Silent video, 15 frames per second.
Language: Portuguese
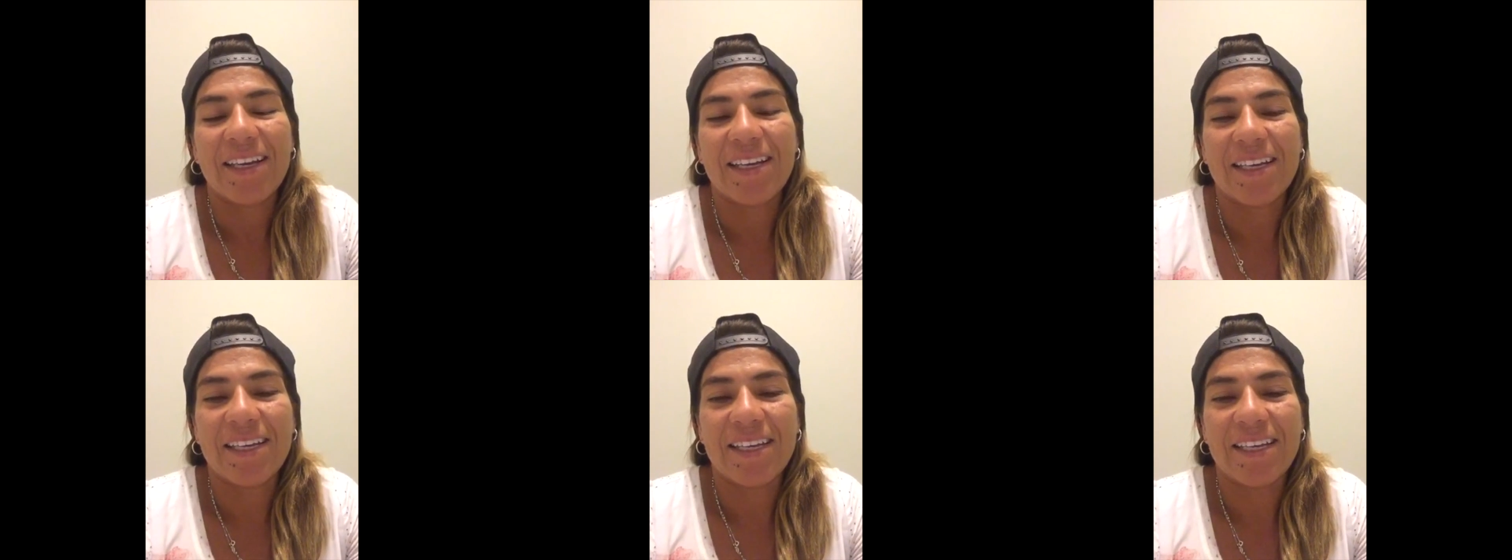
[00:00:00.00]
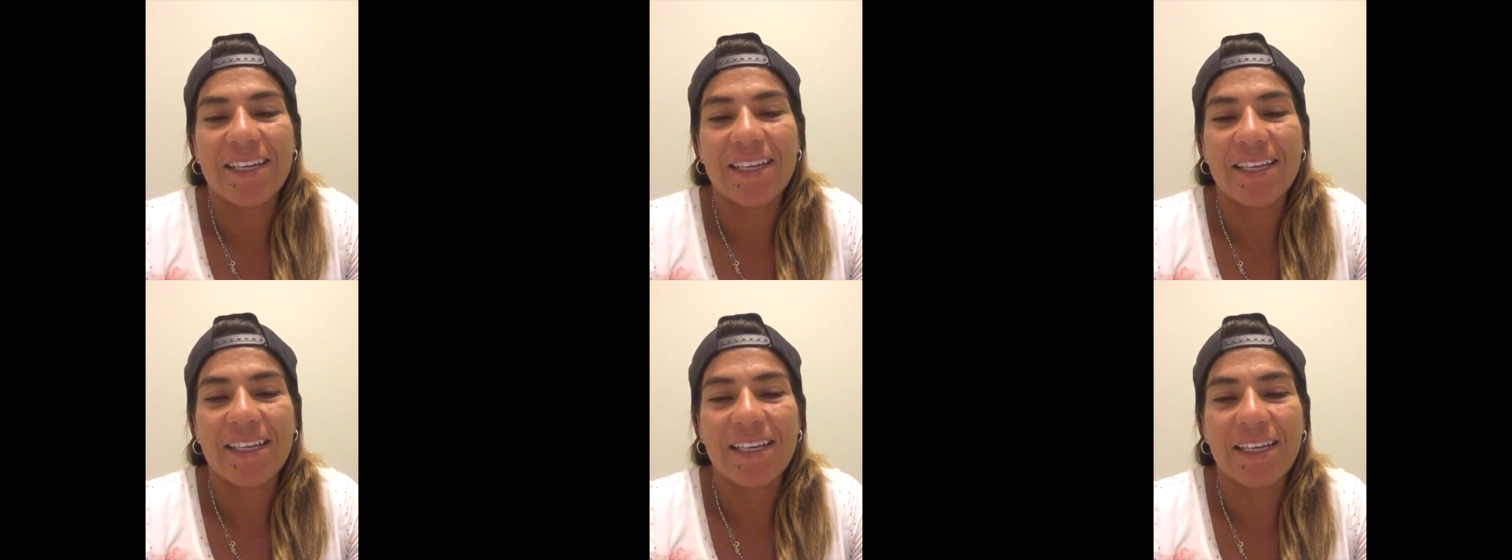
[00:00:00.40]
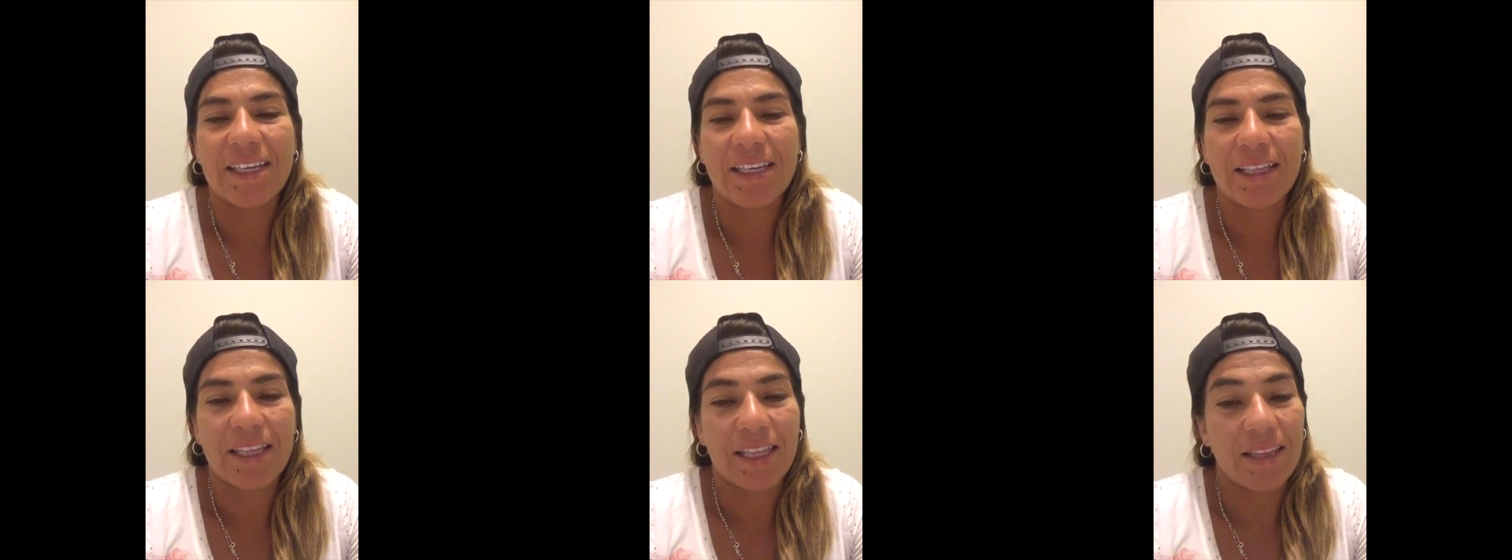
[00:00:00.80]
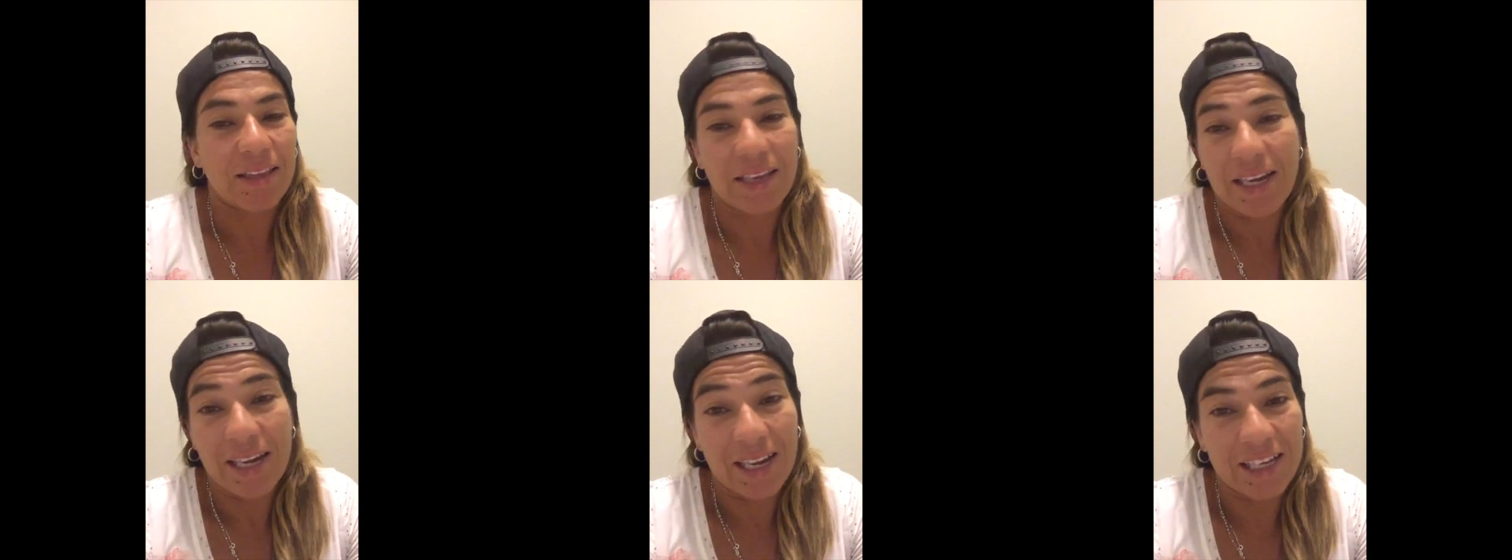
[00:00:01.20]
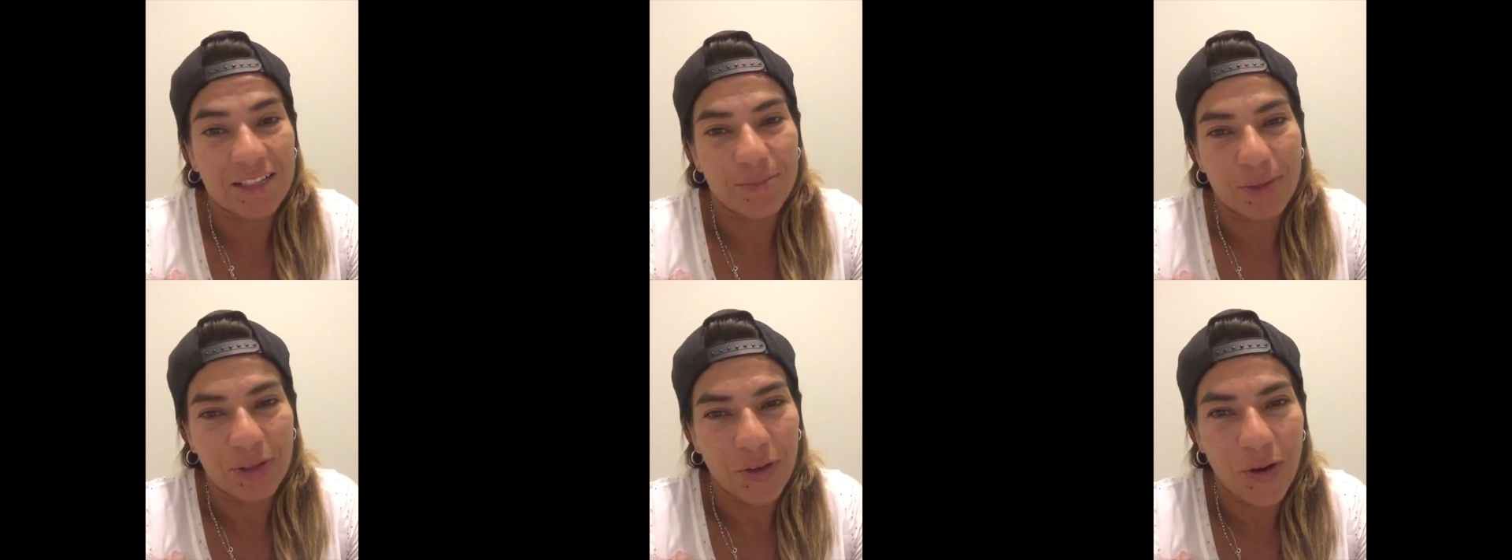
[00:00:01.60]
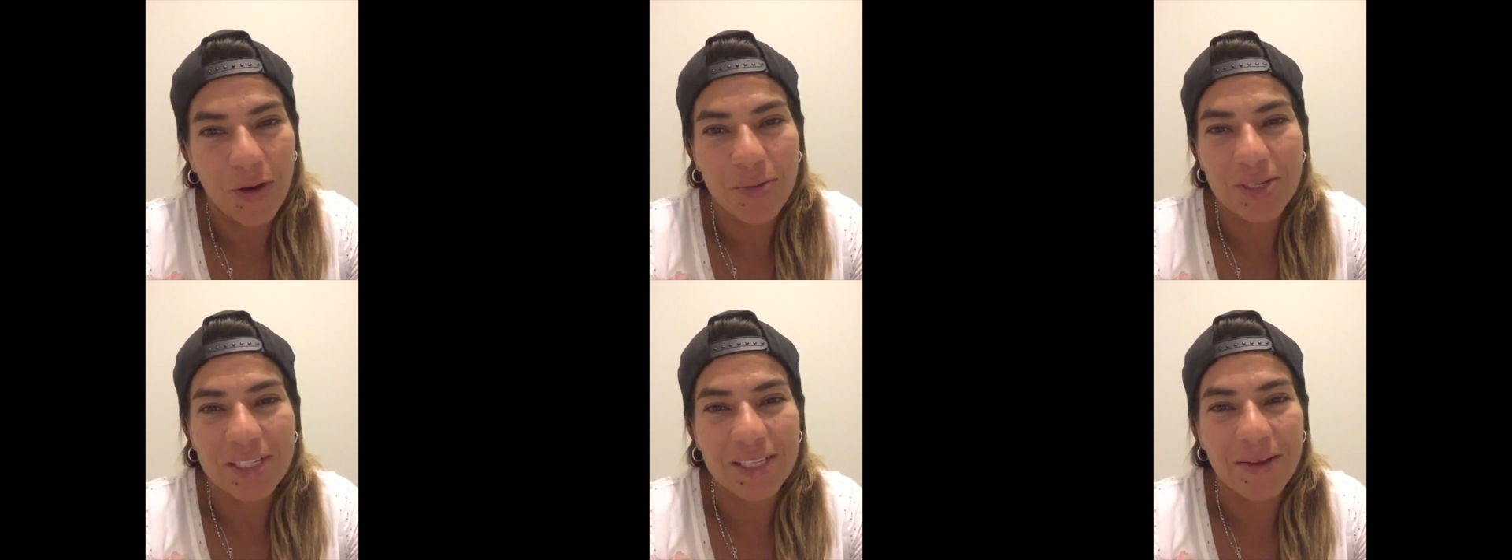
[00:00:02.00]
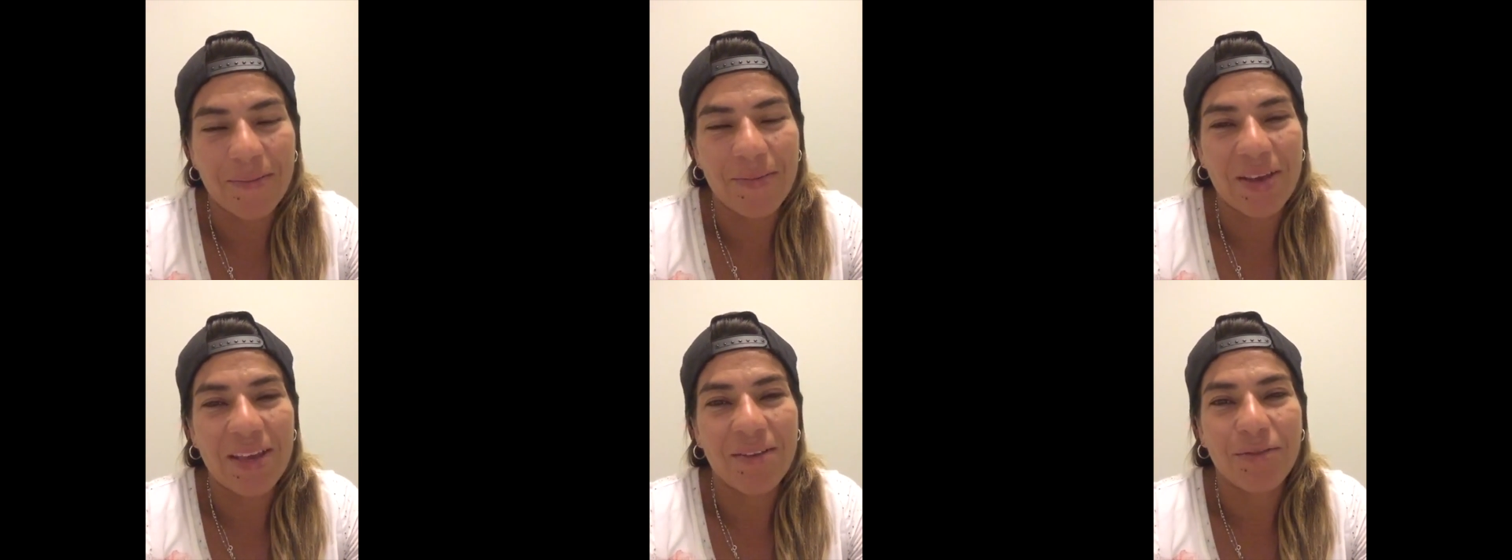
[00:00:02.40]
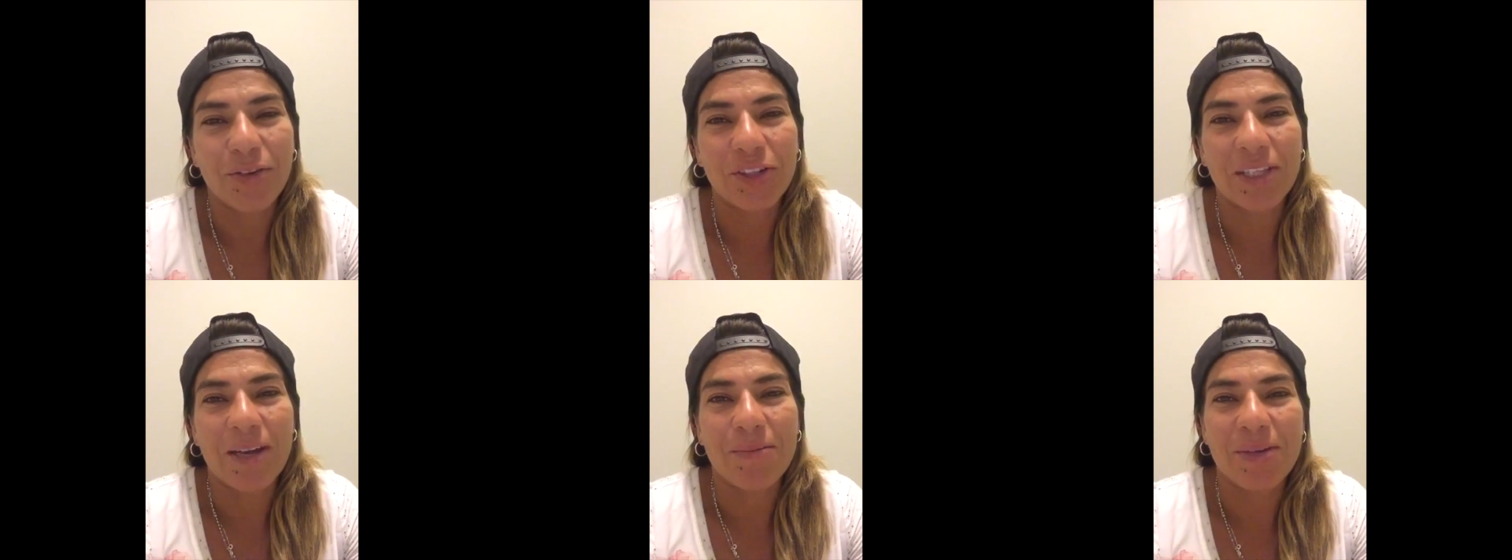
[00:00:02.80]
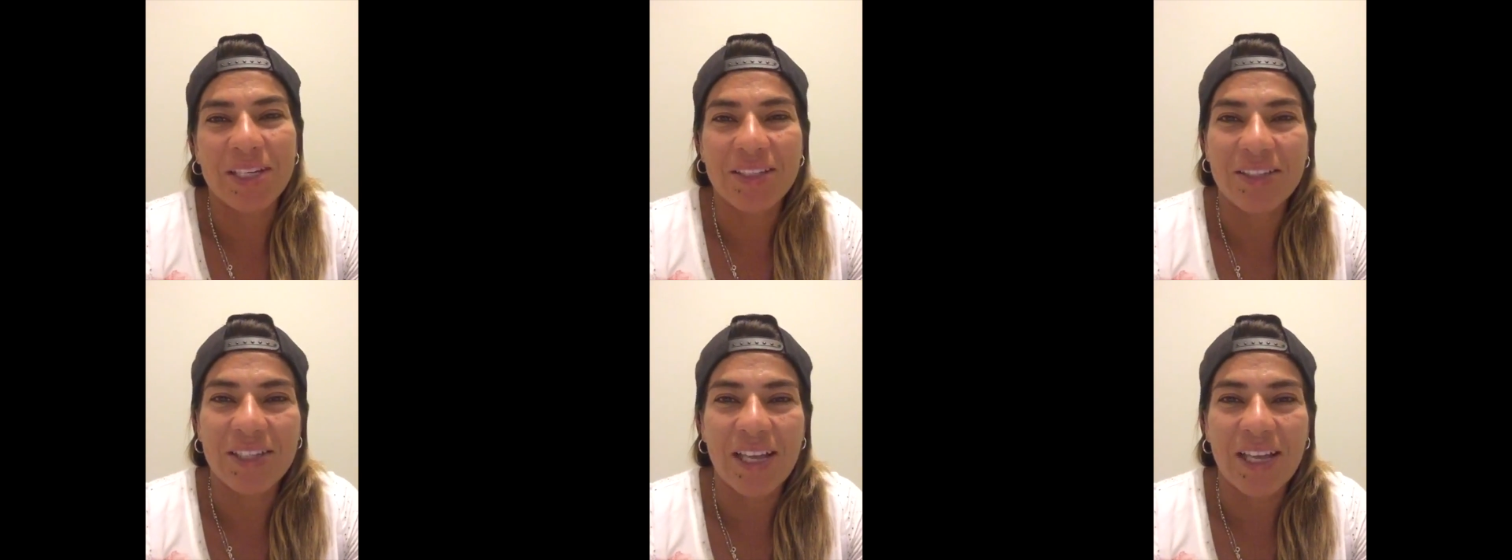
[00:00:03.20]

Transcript: e treinar as manobras também, voltar mais os